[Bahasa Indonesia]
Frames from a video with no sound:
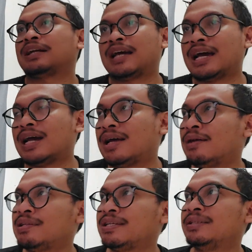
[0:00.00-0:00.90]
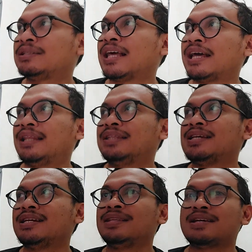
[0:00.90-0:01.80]
Nah, jadi selain
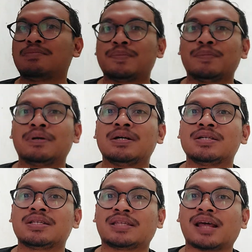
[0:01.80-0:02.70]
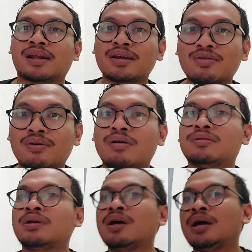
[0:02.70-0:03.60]
CDT yang mencetak
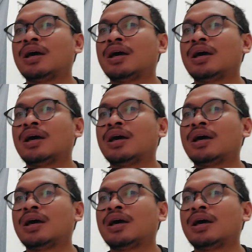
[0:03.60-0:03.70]
rekor,